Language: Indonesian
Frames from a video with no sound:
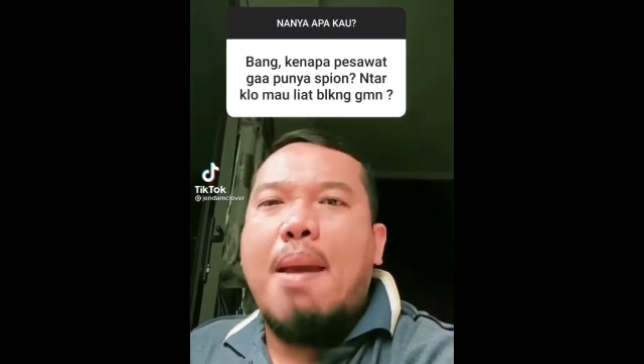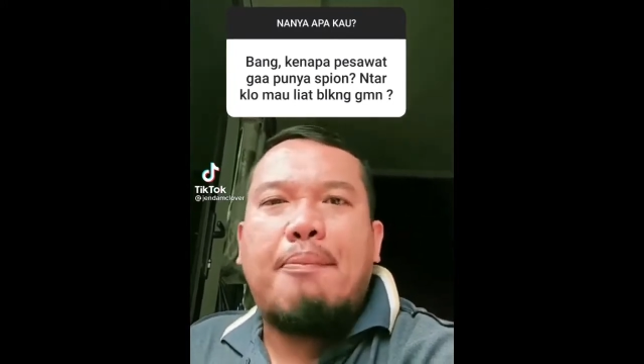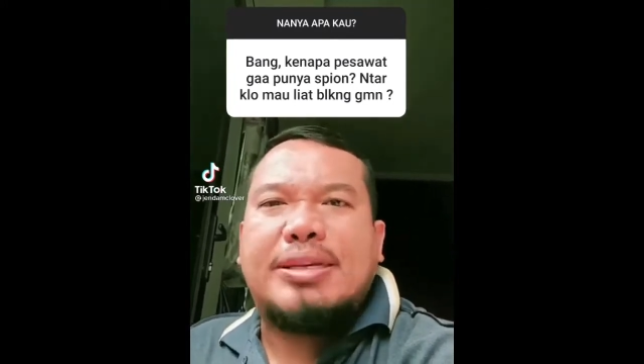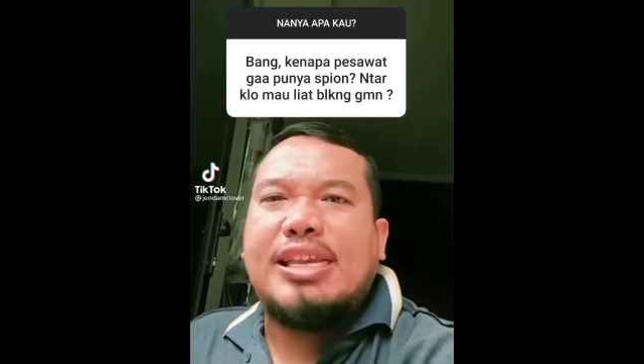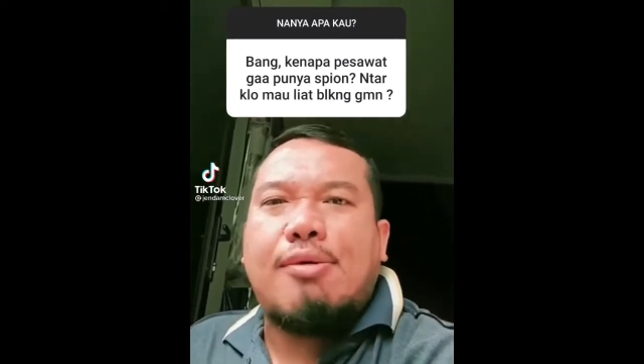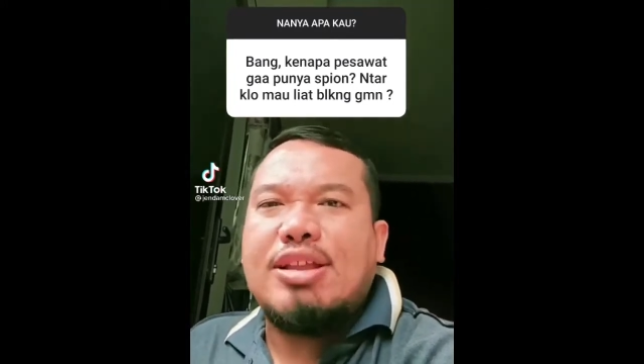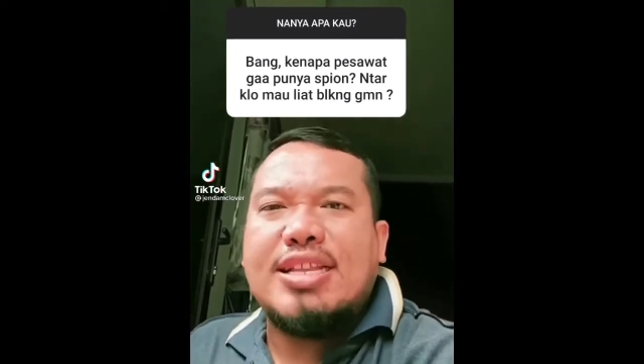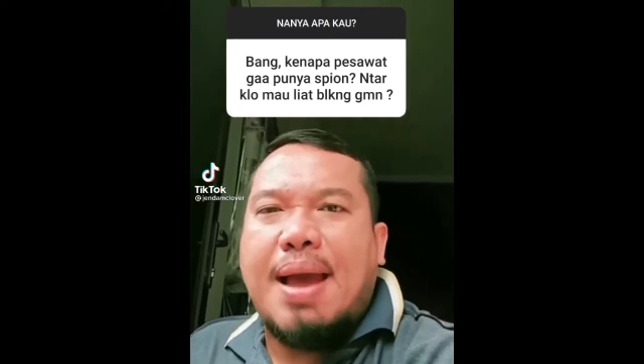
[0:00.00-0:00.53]

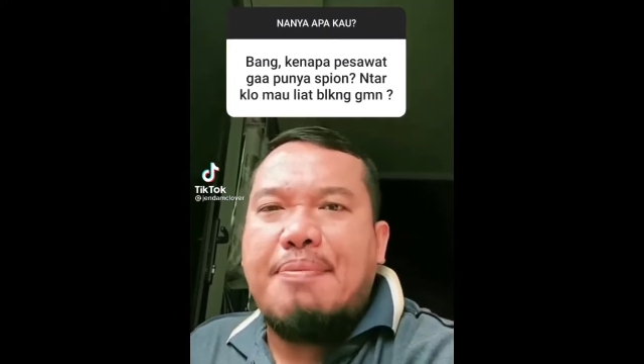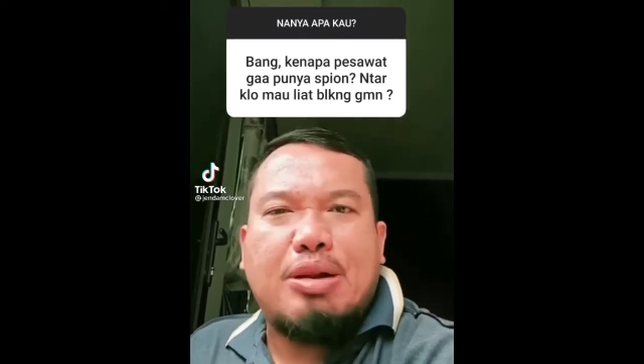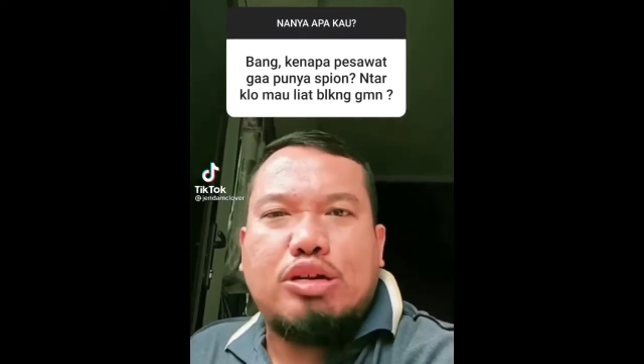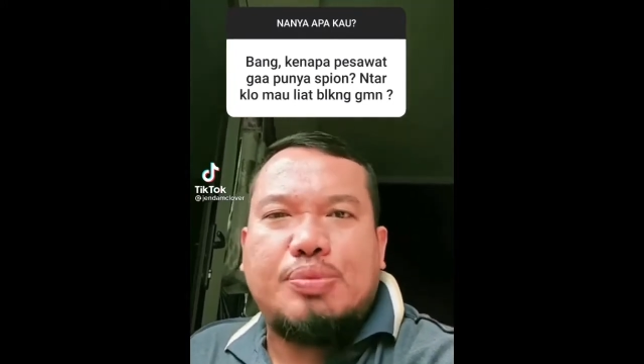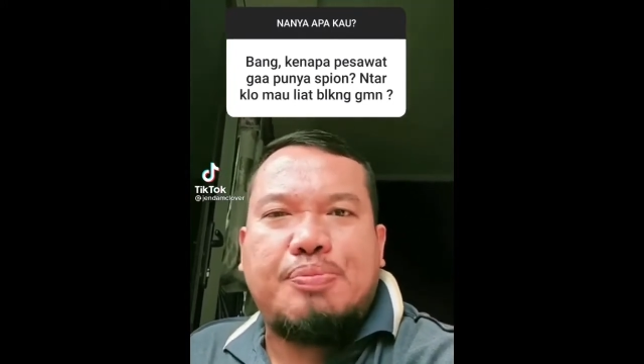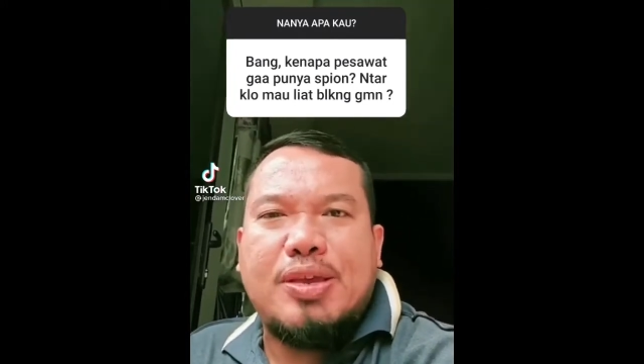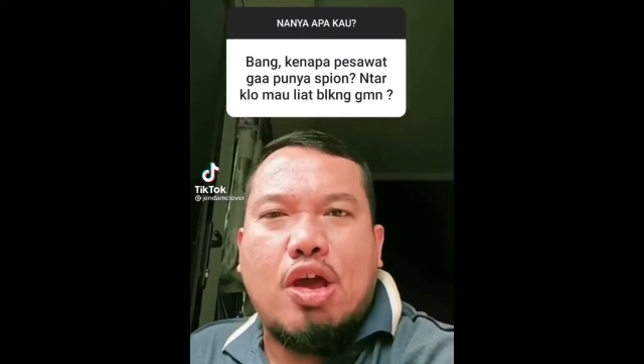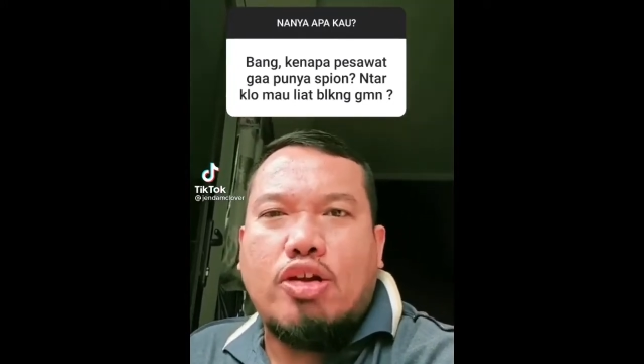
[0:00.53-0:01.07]
Pesawat nggak perlu
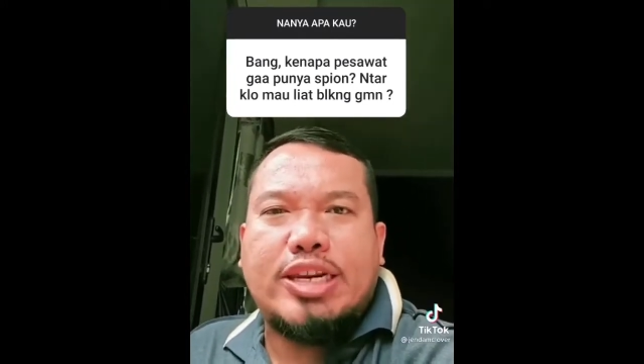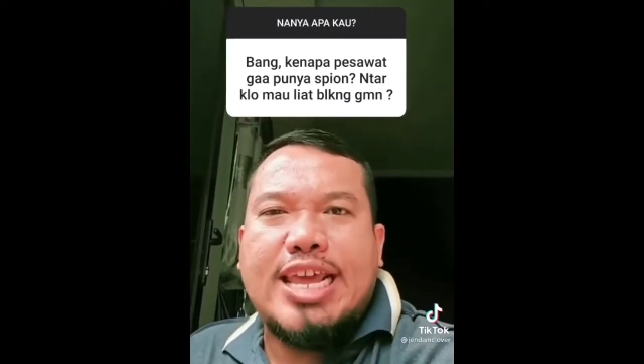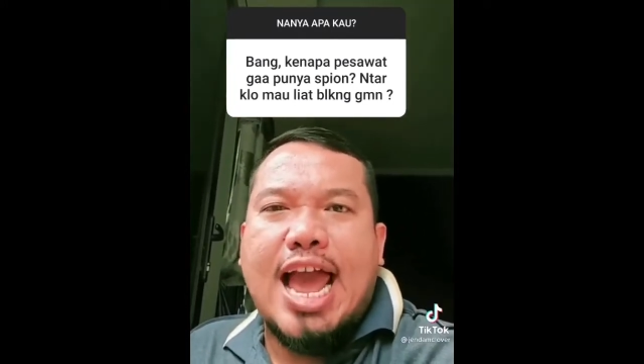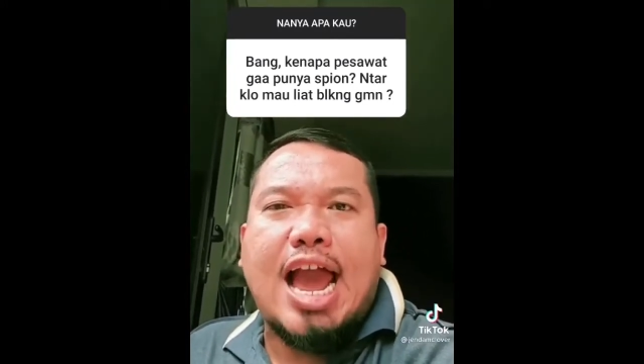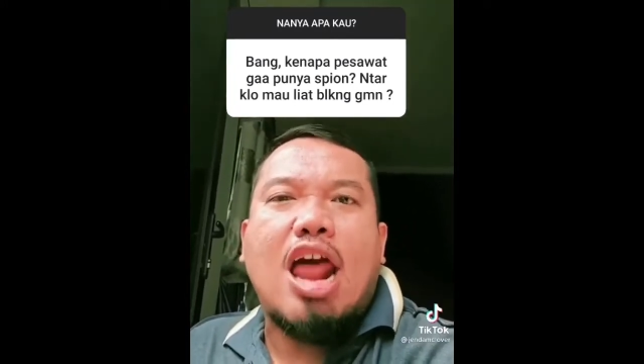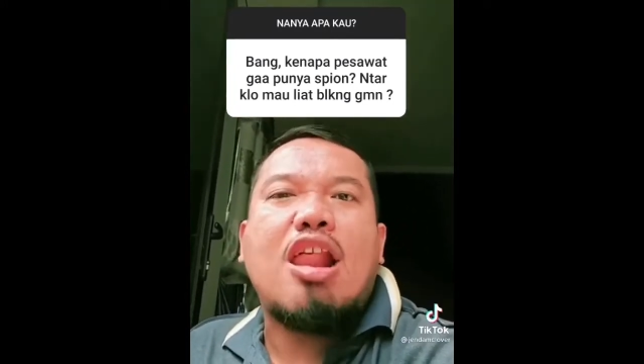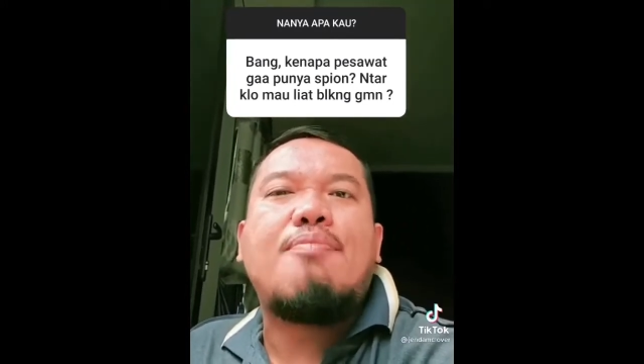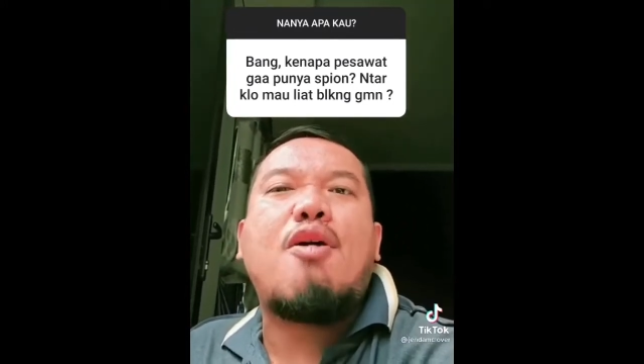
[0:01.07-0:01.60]
spion dia.
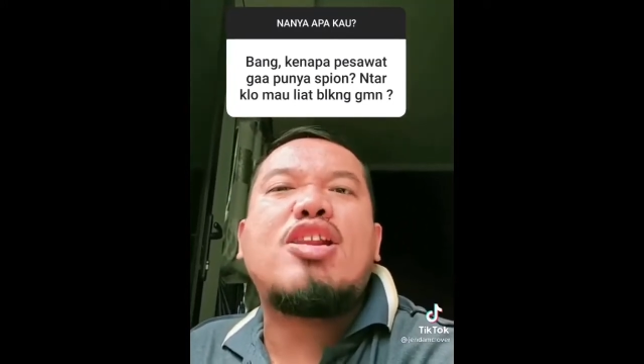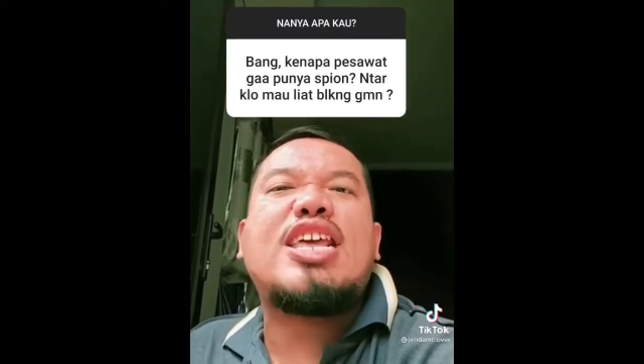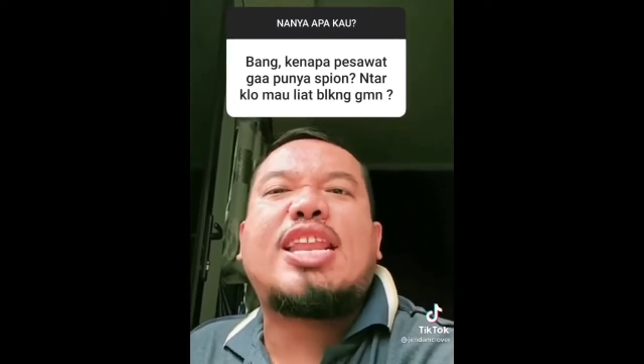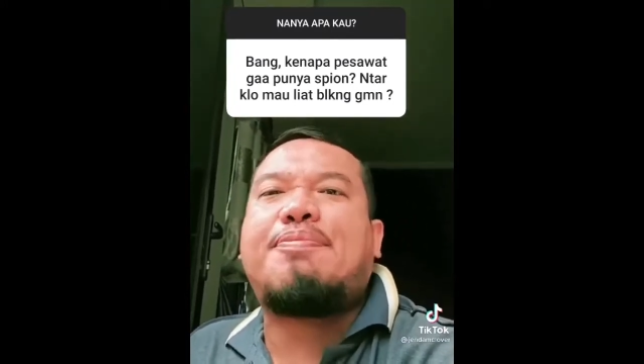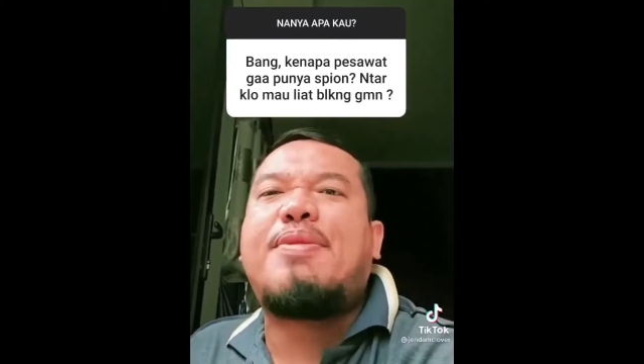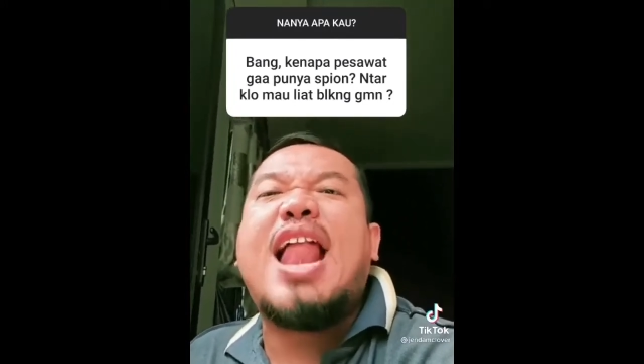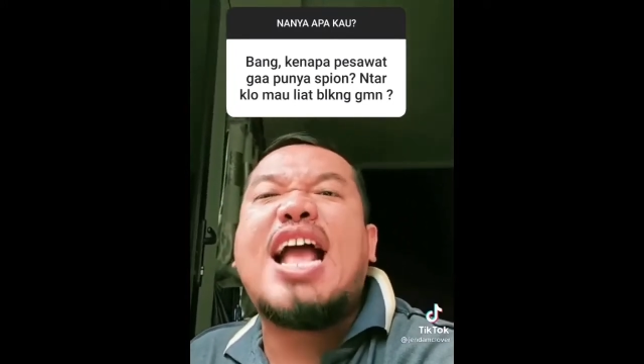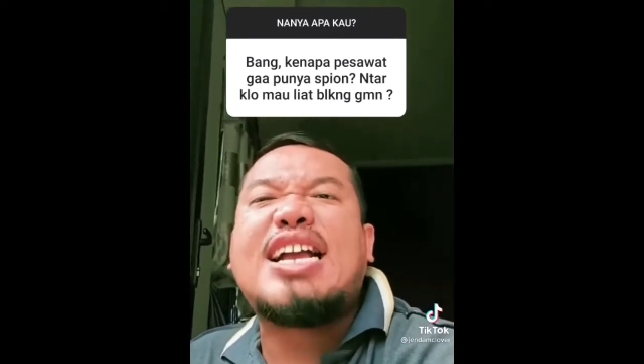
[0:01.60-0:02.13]
Kalau mau
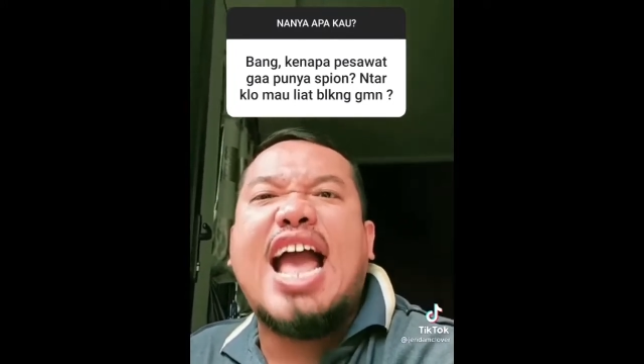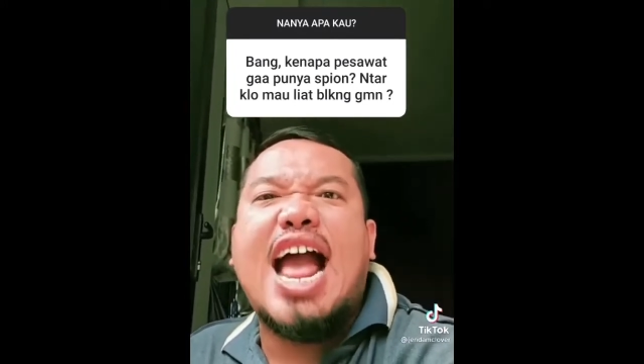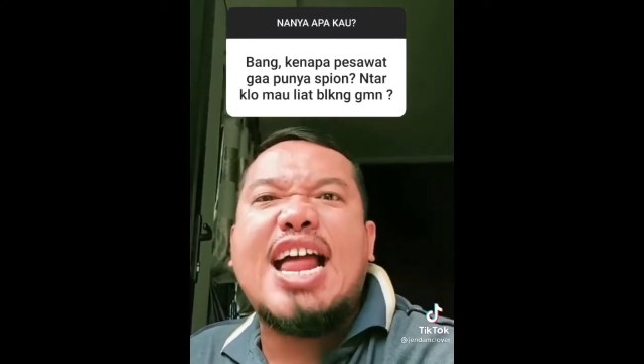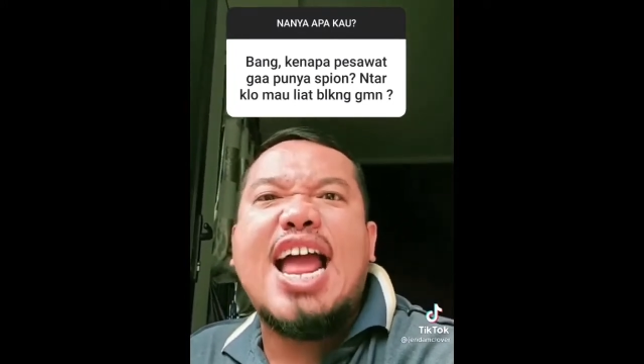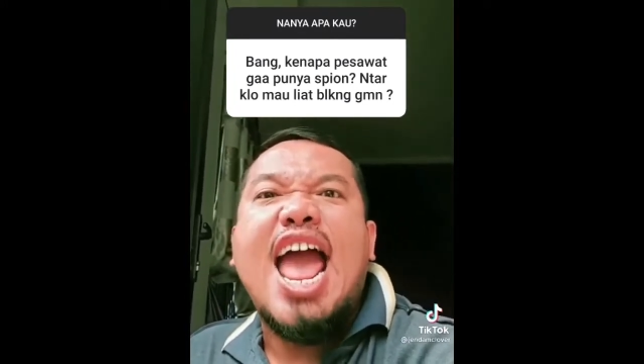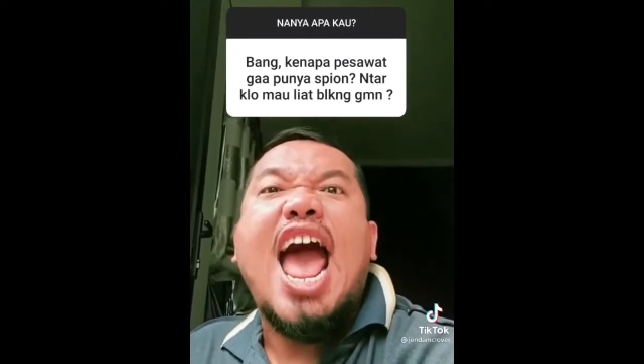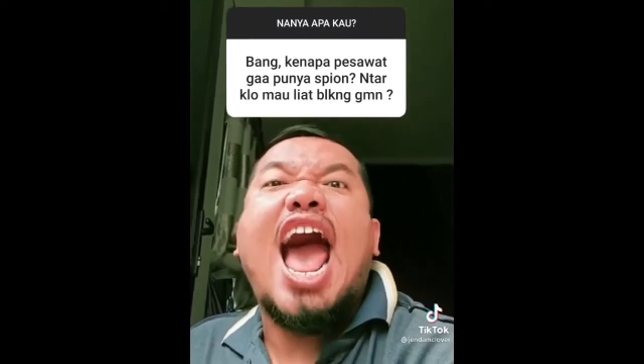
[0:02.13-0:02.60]
lihat belakang,